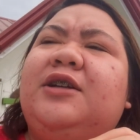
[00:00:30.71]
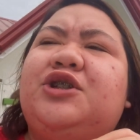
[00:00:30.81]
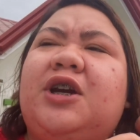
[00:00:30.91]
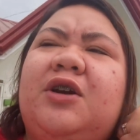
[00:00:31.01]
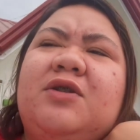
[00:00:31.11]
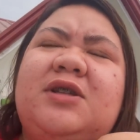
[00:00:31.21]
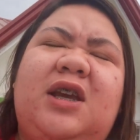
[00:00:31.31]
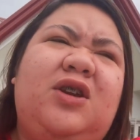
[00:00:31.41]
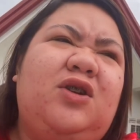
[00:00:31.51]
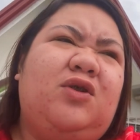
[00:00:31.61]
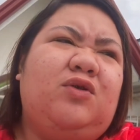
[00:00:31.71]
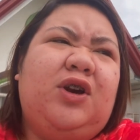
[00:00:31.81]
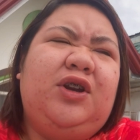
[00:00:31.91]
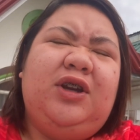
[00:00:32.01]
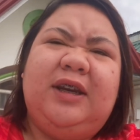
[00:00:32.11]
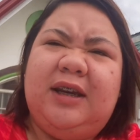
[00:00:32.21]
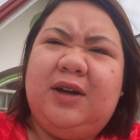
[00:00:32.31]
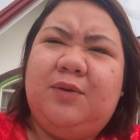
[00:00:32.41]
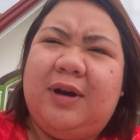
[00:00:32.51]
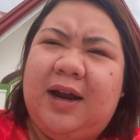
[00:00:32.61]
share ko sa inyo kung anong
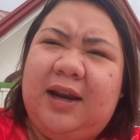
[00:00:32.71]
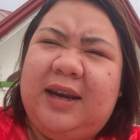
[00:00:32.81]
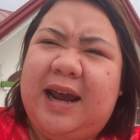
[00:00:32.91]
ginawa